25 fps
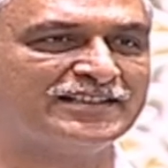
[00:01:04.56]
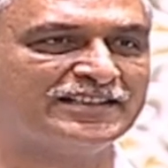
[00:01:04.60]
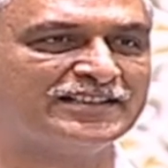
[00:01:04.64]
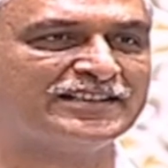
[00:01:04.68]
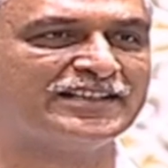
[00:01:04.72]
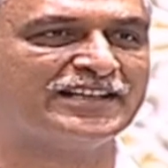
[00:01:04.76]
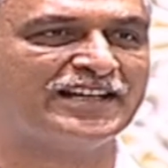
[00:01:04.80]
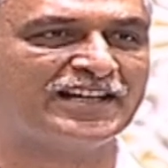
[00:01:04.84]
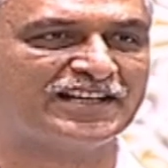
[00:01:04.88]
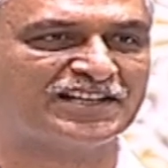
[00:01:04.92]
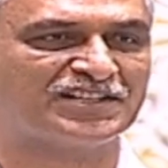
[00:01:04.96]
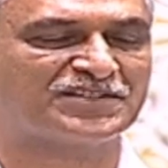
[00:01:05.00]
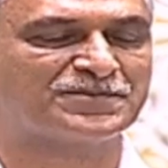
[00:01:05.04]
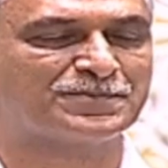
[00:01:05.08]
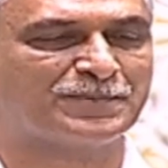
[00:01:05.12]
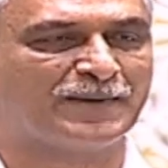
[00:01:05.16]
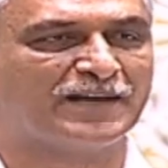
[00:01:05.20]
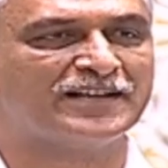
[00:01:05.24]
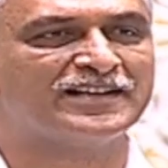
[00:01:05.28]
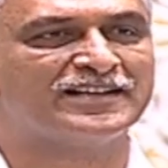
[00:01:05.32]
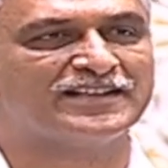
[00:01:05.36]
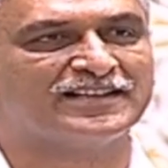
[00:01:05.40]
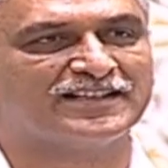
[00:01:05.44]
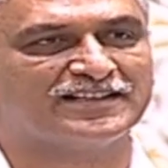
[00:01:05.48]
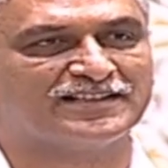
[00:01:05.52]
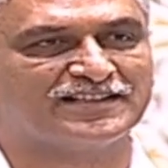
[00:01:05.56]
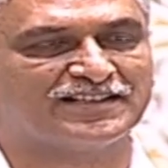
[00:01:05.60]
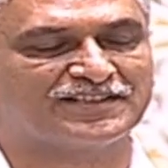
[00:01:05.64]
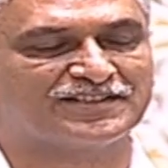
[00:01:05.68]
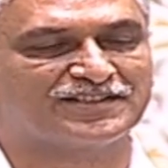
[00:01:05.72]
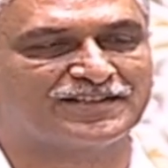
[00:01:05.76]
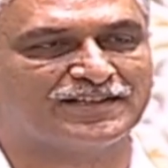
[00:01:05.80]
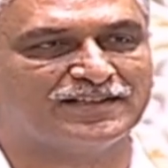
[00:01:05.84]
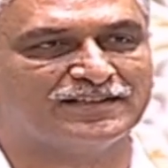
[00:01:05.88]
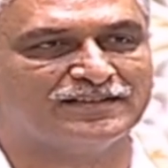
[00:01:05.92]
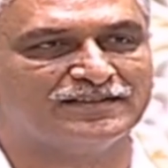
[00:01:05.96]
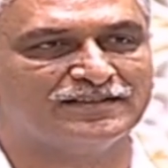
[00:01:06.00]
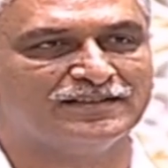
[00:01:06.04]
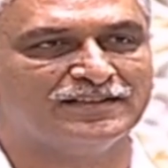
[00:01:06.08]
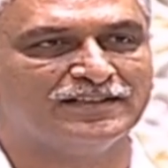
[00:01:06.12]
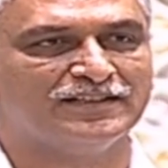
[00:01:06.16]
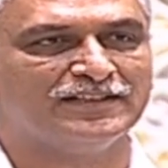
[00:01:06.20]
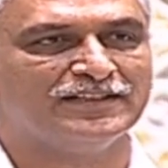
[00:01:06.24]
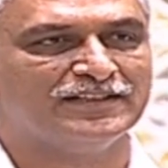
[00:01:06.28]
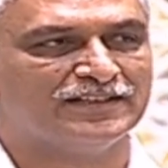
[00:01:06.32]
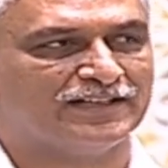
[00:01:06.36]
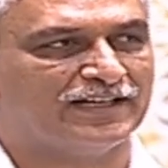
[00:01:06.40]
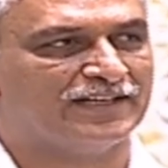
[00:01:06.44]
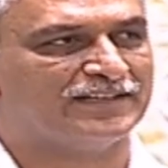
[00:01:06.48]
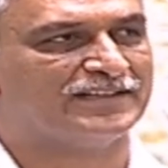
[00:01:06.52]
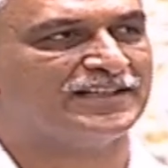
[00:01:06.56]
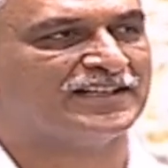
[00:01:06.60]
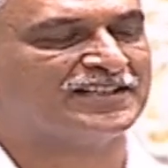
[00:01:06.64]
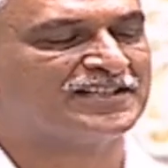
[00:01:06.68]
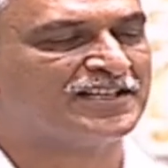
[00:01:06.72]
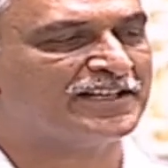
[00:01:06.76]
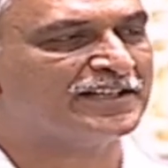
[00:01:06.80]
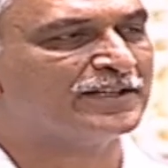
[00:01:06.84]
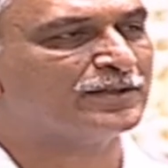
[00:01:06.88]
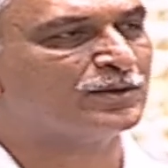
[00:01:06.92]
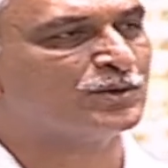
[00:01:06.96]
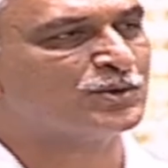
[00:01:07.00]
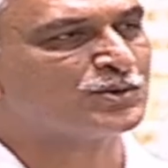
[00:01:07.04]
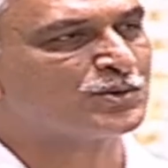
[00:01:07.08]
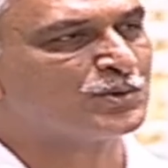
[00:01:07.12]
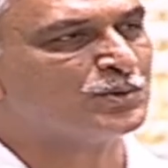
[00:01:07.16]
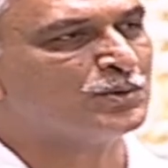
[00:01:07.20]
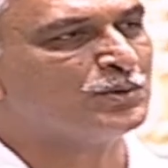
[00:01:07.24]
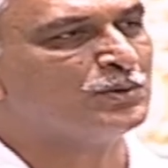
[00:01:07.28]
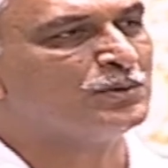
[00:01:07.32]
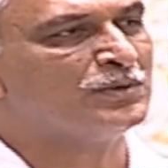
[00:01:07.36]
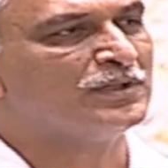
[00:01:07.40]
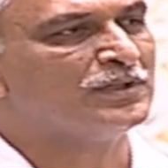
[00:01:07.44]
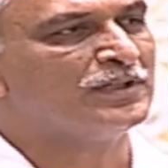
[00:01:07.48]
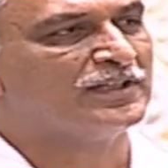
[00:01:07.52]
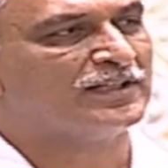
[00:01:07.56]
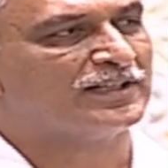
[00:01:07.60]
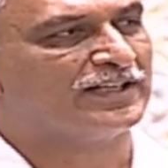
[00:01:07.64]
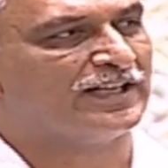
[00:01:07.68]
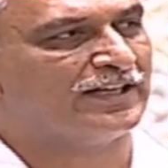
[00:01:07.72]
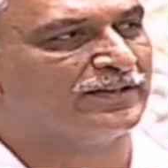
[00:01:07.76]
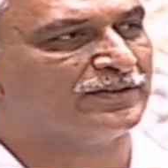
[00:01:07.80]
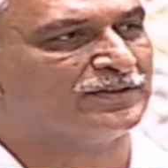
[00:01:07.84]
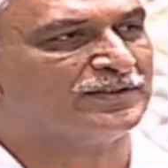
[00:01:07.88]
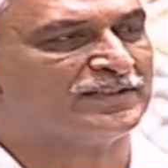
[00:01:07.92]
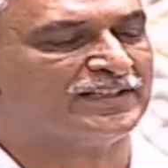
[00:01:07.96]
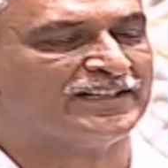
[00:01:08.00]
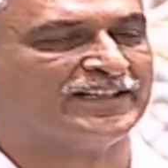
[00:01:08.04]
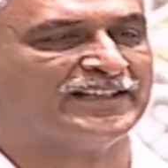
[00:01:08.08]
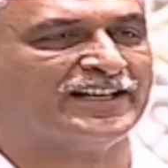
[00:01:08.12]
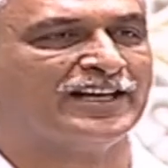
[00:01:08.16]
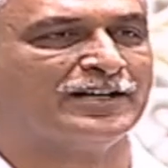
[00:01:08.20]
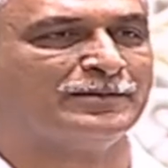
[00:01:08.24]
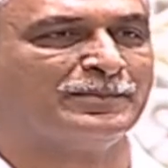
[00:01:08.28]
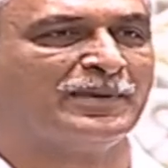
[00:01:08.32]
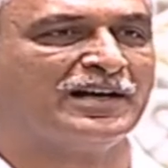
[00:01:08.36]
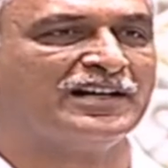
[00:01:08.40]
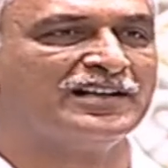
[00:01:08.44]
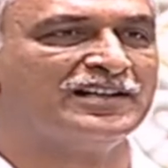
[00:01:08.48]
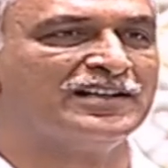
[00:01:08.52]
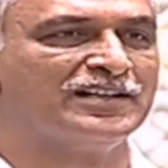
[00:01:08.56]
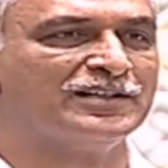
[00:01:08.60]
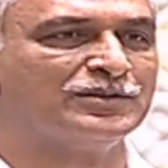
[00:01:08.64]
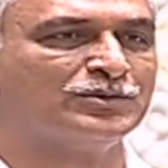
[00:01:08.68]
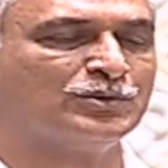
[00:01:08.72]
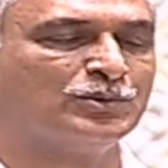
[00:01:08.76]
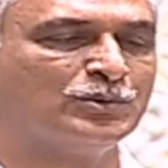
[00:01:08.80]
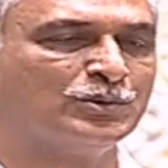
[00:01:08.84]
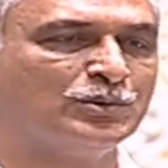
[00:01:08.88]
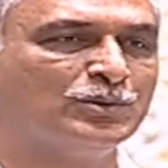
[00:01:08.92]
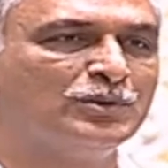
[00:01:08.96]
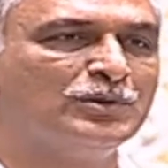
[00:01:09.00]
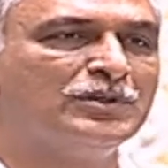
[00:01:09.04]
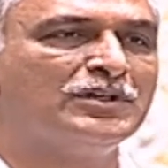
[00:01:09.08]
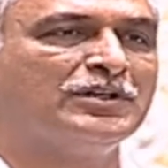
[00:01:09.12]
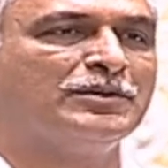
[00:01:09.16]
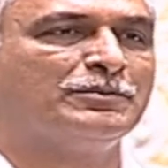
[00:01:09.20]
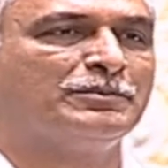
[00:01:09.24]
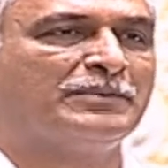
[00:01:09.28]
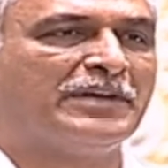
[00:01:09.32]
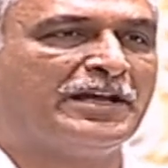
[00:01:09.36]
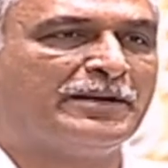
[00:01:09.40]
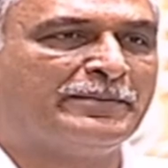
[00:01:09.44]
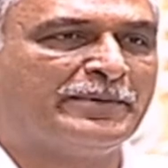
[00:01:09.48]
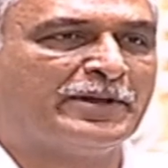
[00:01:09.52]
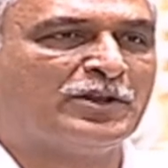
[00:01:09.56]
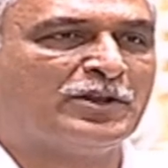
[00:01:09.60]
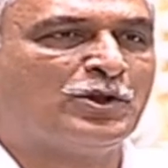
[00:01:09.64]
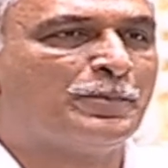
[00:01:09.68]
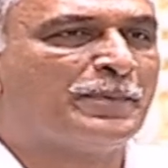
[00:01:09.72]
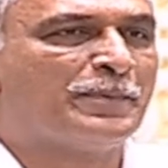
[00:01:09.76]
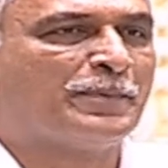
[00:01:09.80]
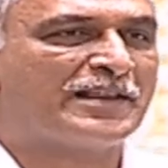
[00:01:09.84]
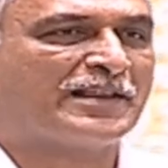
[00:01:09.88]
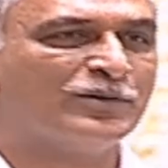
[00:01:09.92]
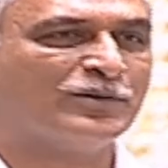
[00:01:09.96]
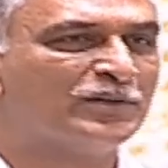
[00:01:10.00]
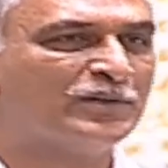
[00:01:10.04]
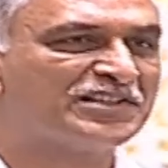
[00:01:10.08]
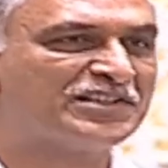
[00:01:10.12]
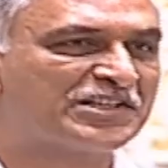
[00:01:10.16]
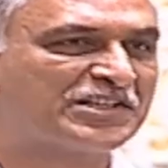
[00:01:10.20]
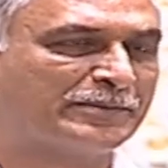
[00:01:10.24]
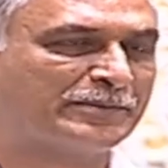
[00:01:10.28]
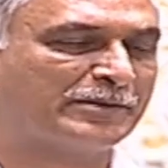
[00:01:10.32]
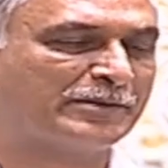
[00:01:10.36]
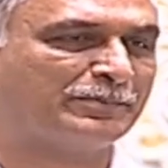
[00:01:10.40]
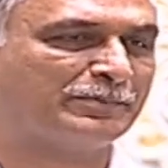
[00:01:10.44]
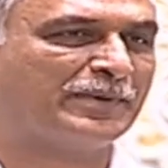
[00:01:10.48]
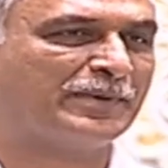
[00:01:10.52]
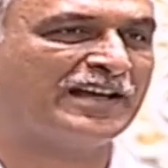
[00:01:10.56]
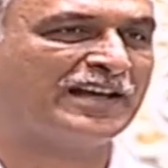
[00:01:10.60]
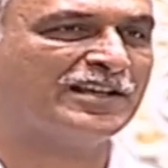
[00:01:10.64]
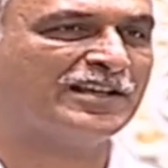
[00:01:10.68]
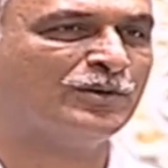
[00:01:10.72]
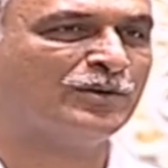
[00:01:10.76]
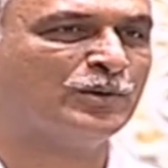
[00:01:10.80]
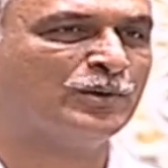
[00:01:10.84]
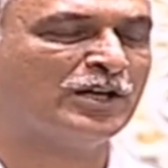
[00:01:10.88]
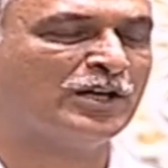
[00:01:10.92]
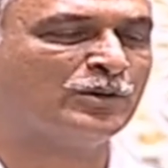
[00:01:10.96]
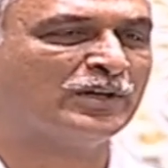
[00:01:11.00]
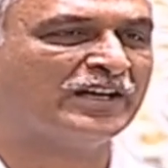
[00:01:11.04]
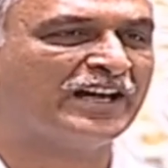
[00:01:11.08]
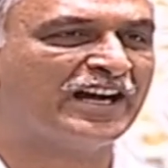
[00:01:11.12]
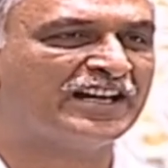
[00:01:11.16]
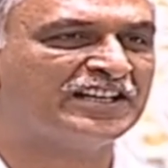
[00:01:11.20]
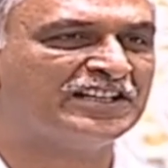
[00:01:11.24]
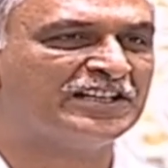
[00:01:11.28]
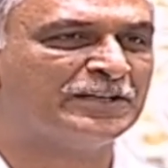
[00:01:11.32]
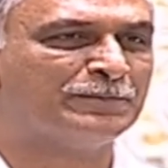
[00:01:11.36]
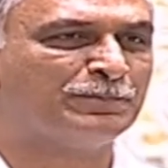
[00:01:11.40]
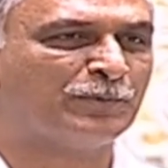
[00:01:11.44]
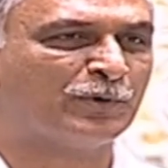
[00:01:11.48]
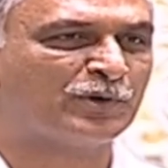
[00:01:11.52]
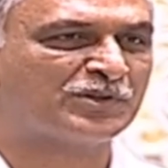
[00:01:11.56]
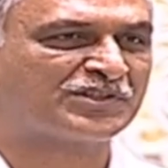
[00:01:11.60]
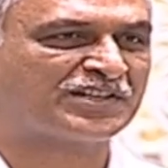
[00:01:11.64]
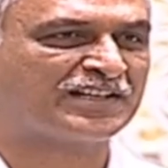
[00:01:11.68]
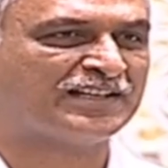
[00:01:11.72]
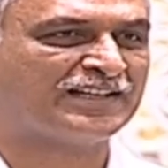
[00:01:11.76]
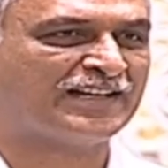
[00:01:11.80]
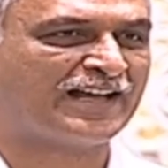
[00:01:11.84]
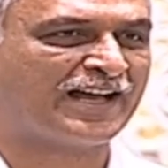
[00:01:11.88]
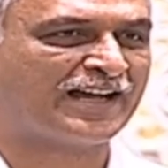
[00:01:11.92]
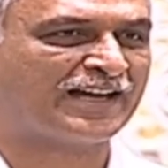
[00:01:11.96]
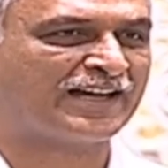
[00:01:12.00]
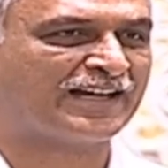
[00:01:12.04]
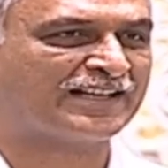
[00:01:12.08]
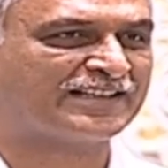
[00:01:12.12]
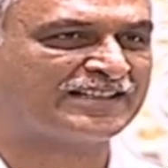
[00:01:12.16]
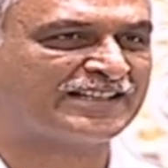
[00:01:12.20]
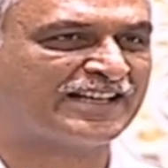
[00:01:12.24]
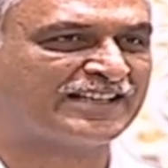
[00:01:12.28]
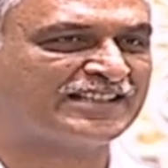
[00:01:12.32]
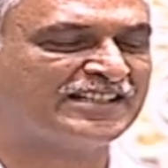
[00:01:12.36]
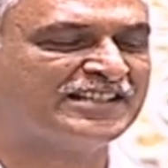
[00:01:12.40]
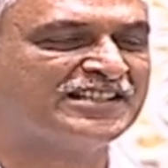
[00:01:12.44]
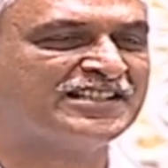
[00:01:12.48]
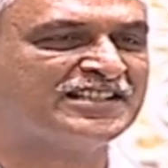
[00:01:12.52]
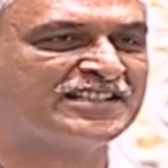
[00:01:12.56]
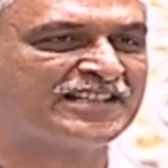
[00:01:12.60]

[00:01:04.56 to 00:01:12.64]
టీఆర్ఎస్ పార్టీది అధ్యక్ష అధ్యక్ష ఈరోజు రేవంత్ రెడ్డి గారు మాట్లాడుతూ మేమేదో పదవులు ఇచ్చామని పదవులను గడ్డిపోచల్లాగా త్యజించిన